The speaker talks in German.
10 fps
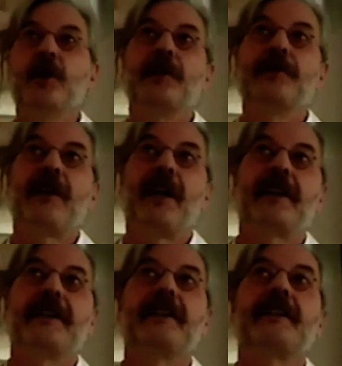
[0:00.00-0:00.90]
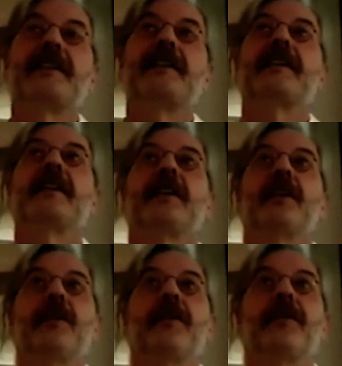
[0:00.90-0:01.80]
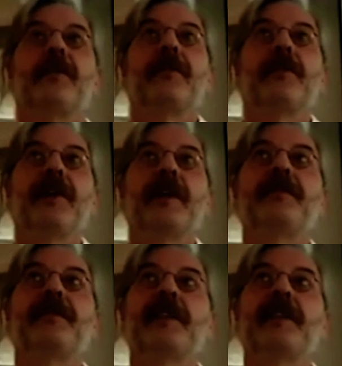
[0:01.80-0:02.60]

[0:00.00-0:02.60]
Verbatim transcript: Und die Frage ist, äh, wenn